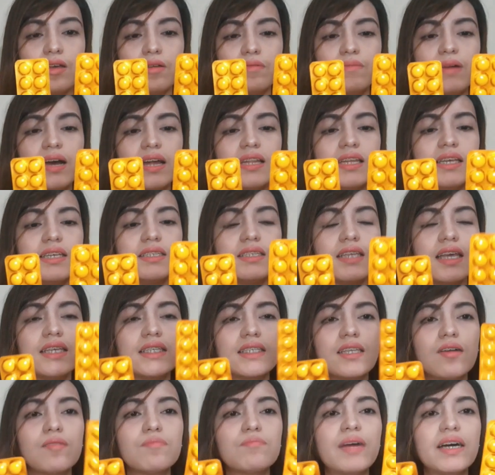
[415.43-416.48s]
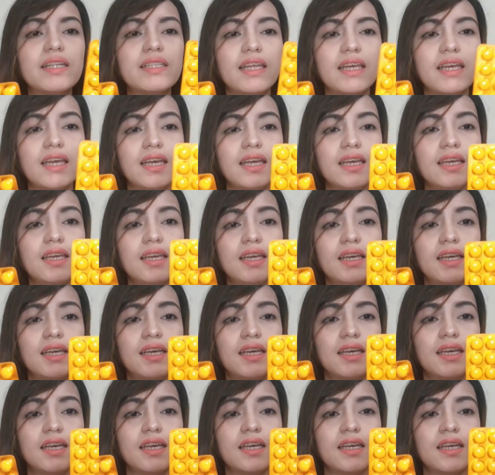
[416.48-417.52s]
Bali, sa isang banig,
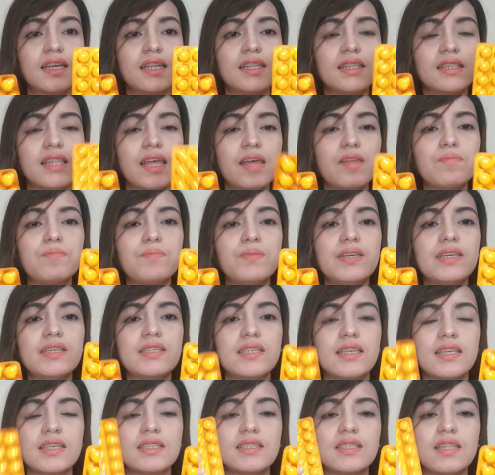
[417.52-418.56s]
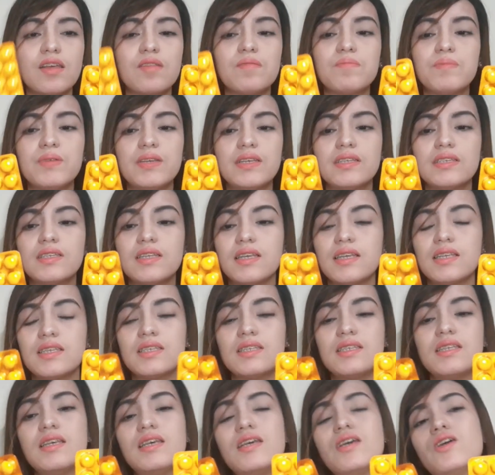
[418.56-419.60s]
10 pieces, 10
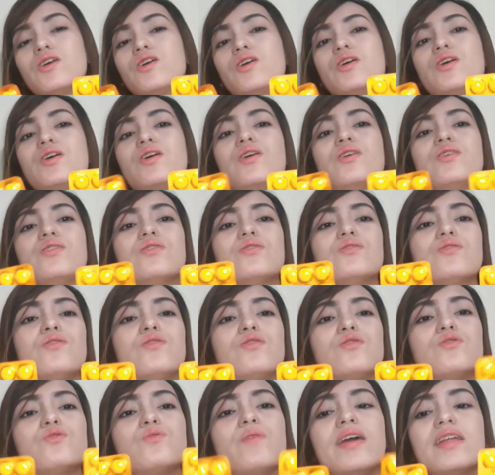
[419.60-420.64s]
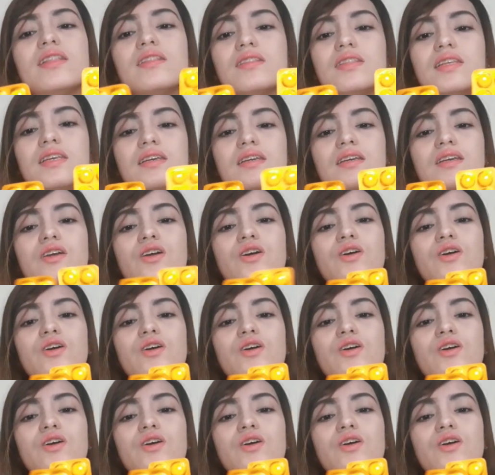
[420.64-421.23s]
pieces. So, 20.